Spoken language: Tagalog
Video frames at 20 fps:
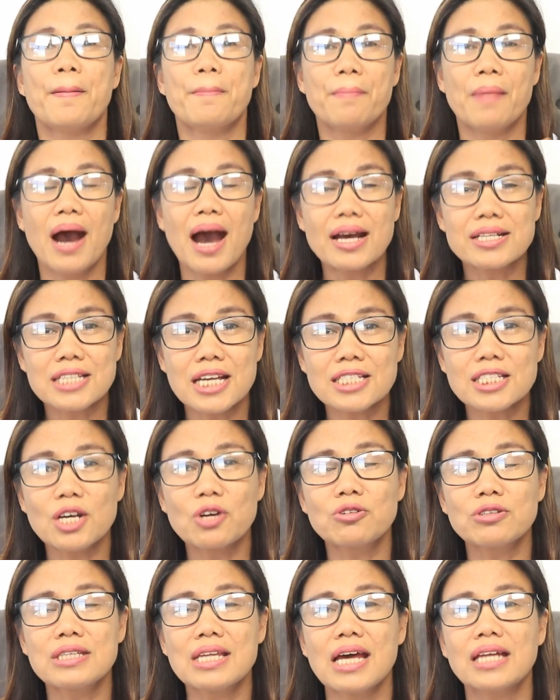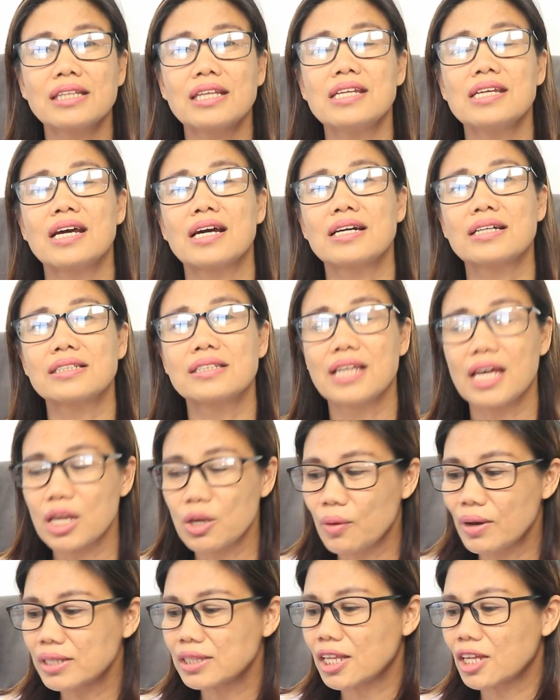masasagot natin yung
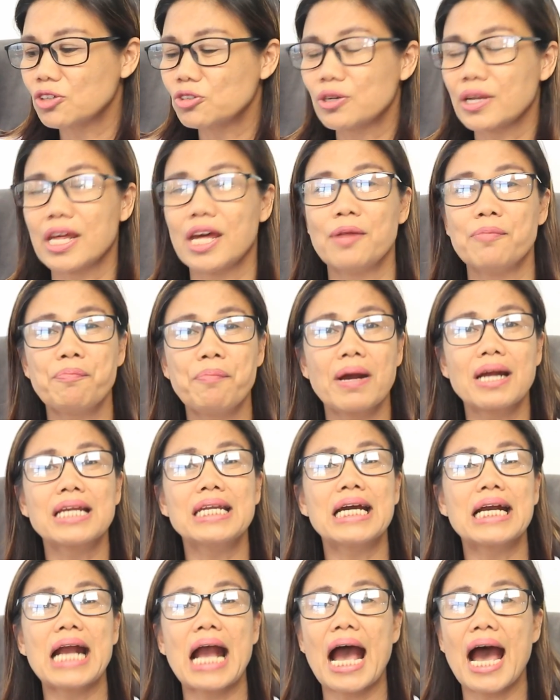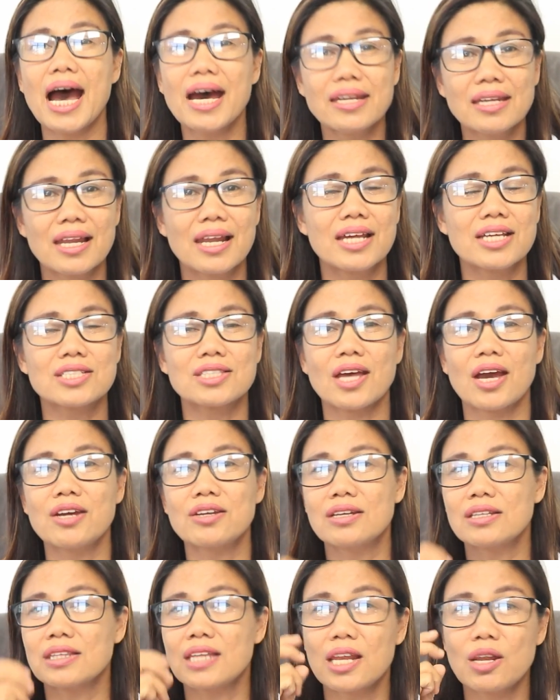dalawang tanong na yan pag nag-analyze tayo
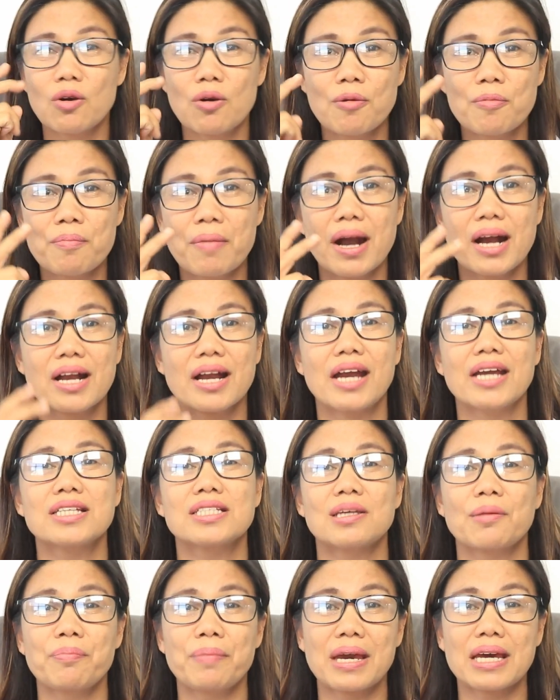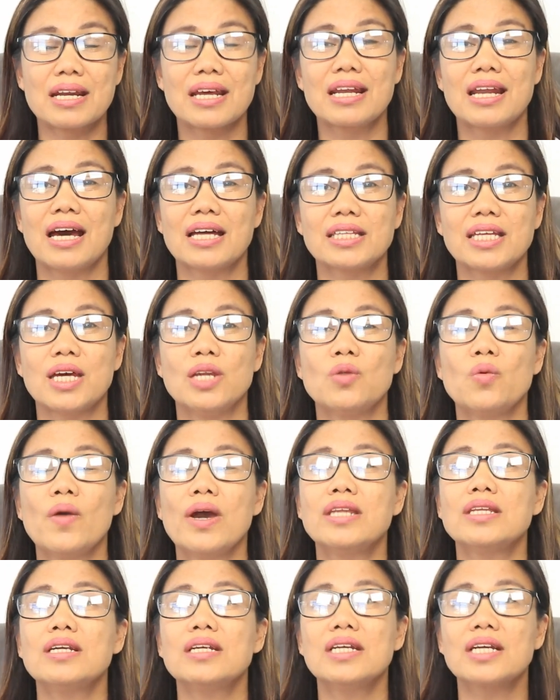ng dalawang bagay sa pera natin.
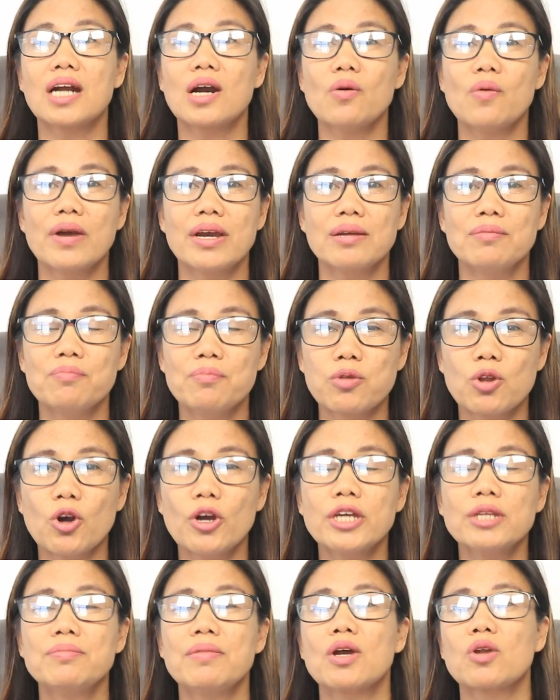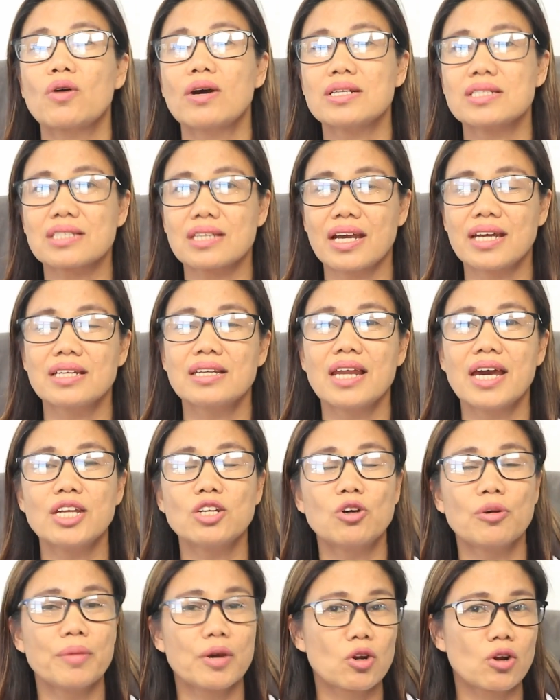Whether ikaw ay employed, meron kang
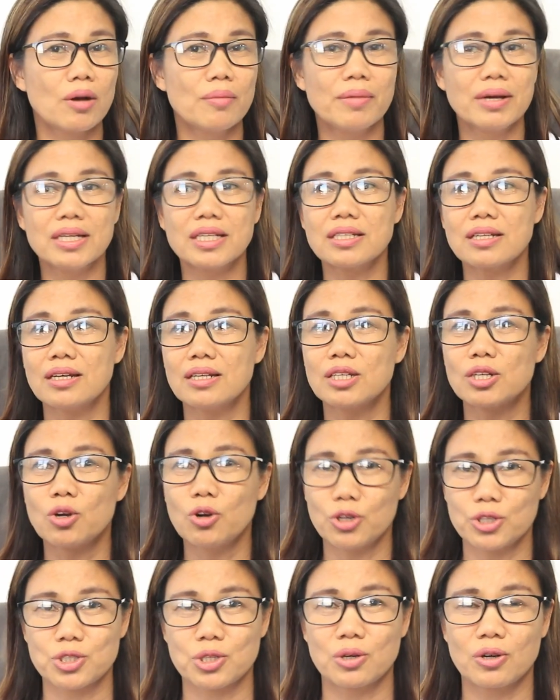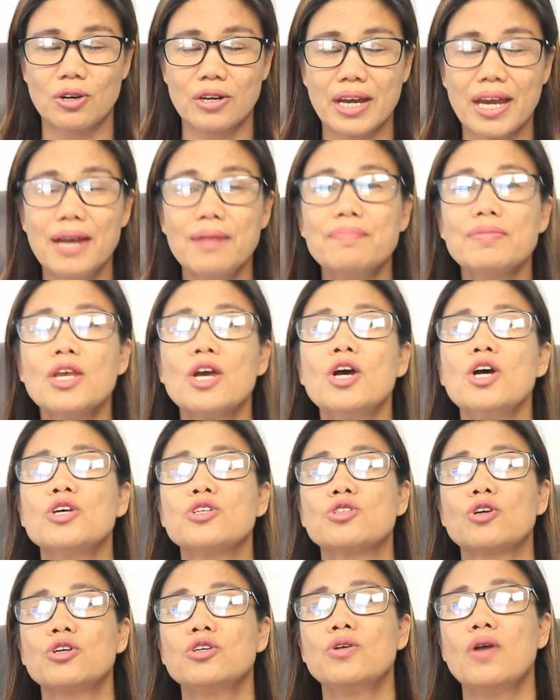sideline, o meron kang maliit na negosyo. Okay?
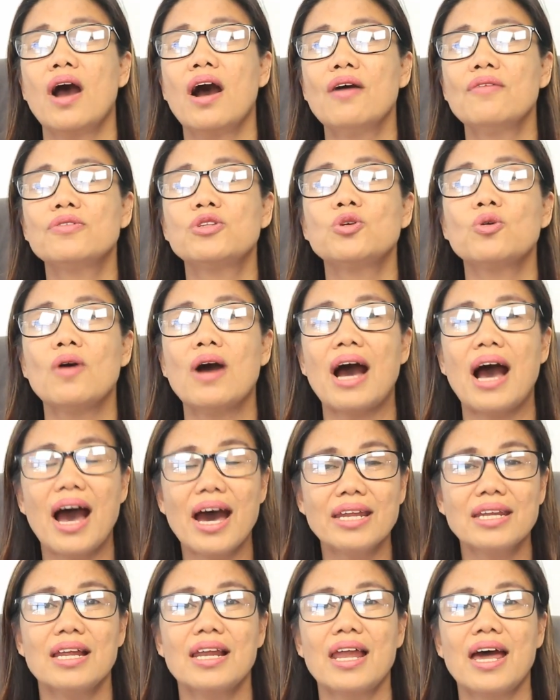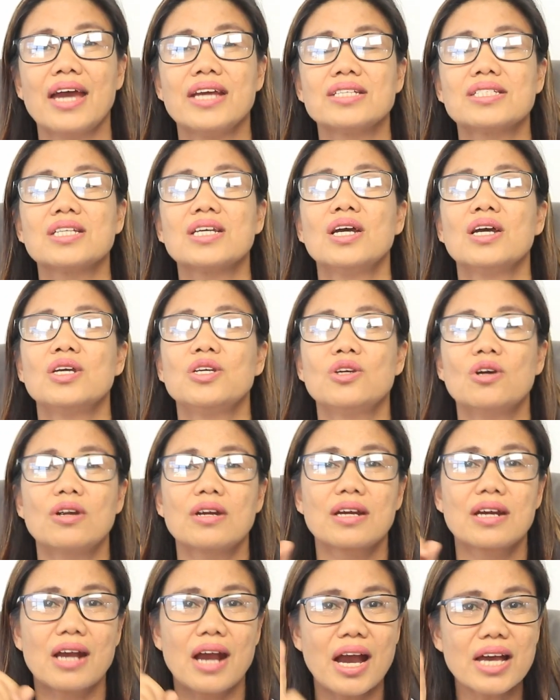So, you have to analyze
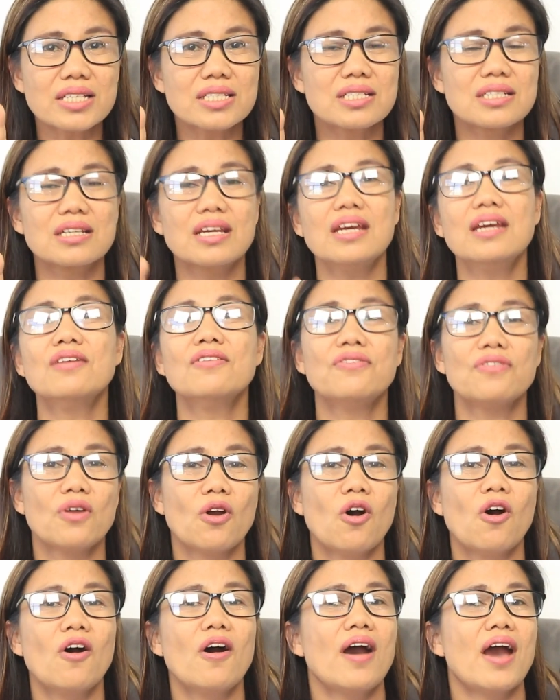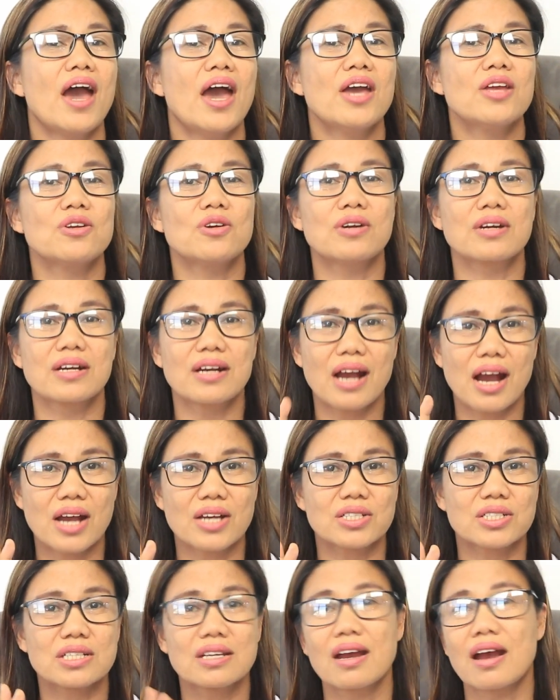your cash inflow and your
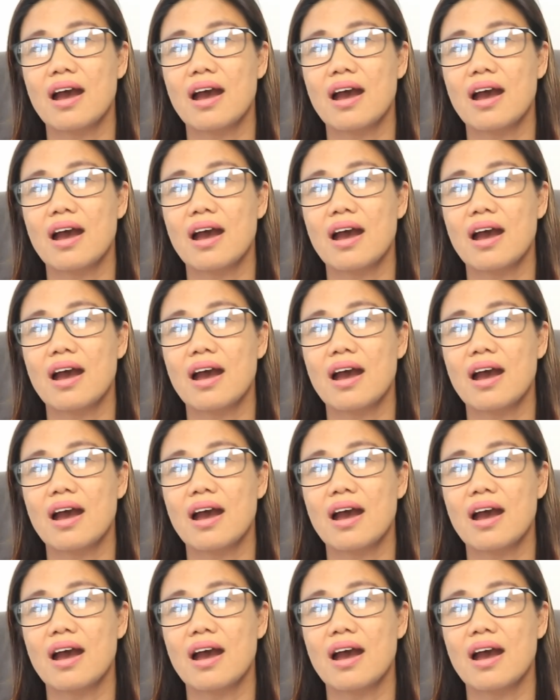cash